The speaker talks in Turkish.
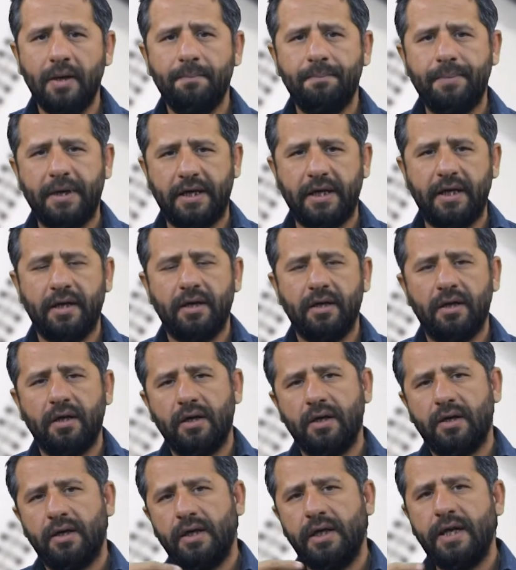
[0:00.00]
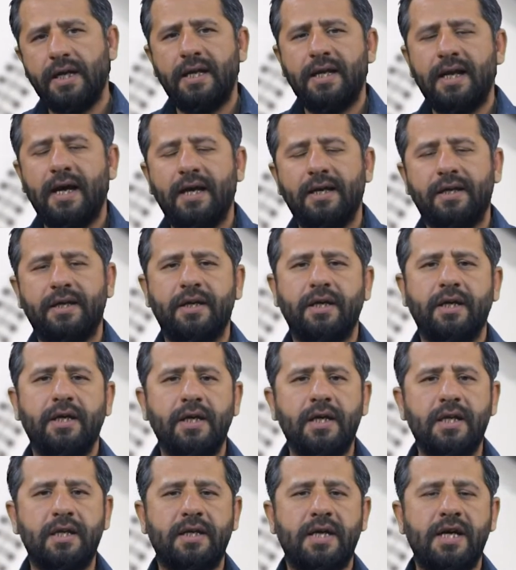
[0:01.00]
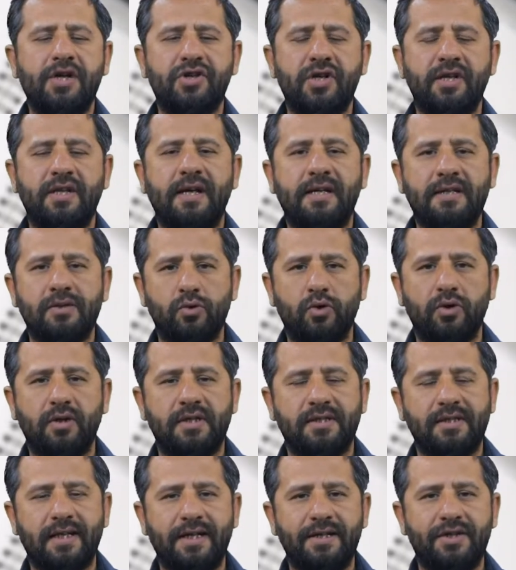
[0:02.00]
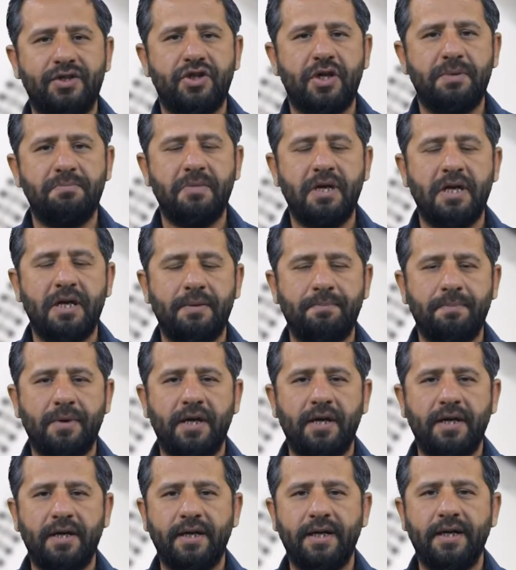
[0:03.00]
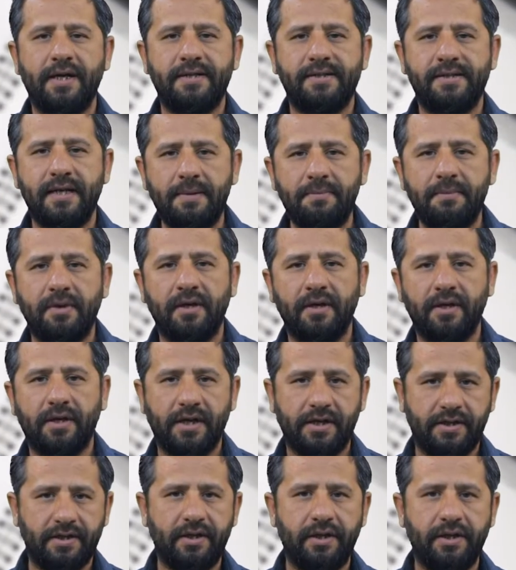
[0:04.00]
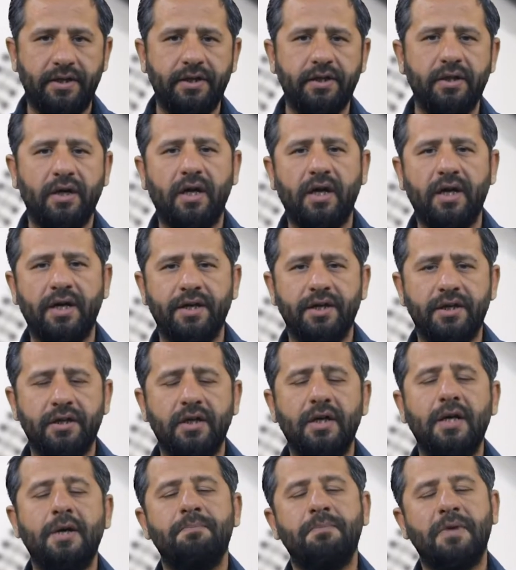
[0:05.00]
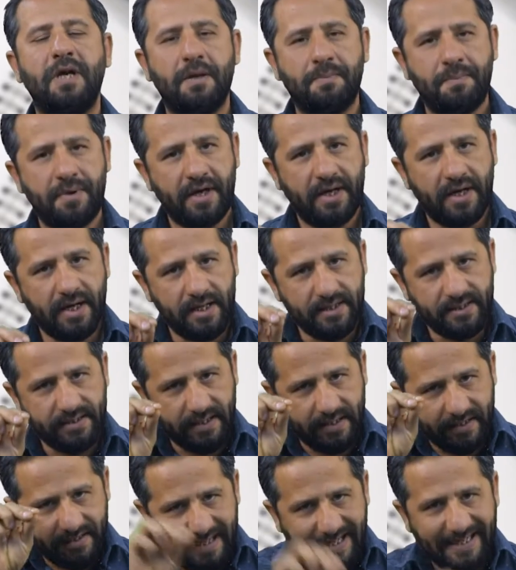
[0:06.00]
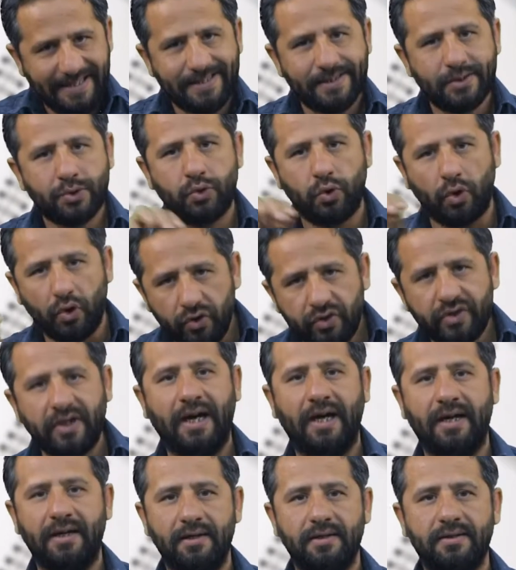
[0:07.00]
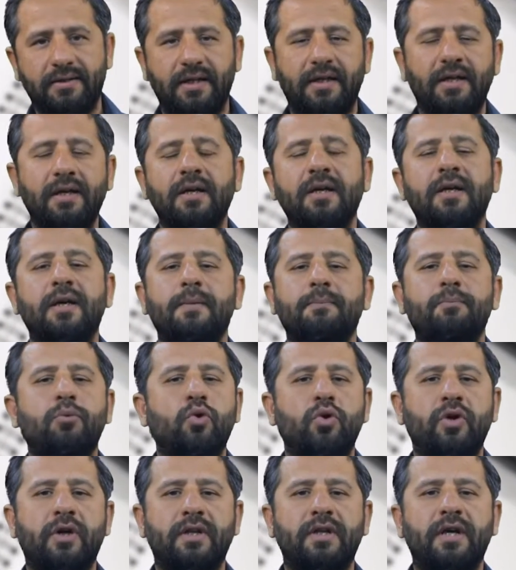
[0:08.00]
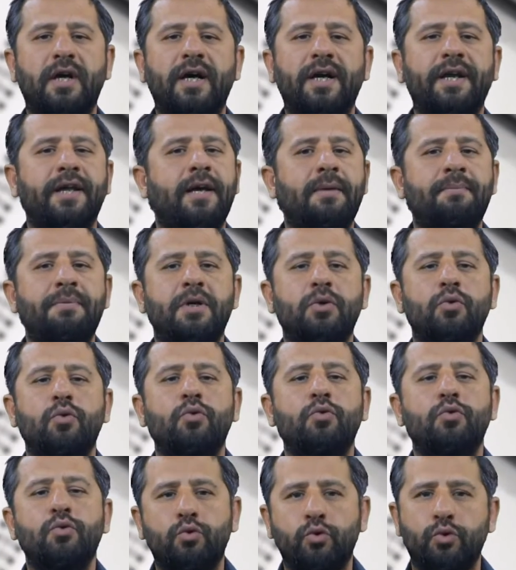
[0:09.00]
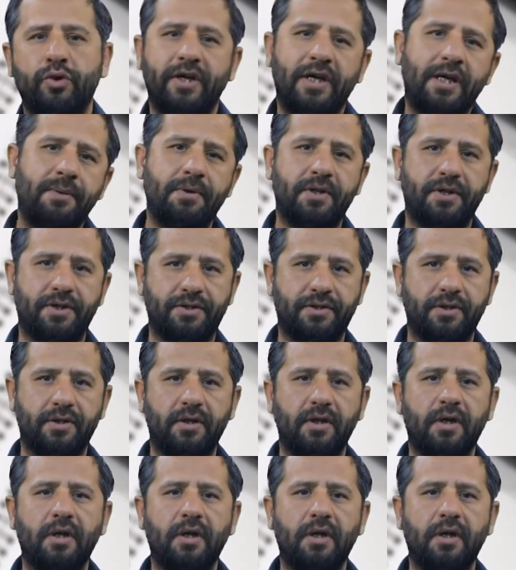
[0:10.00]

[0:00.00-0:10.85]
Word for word: Peki e, illaki ilk heceden sonra sadece MPRS mi getirilir? Hayır. MPRS'den sonra da bu arada araya bir ünlü türeyebilir.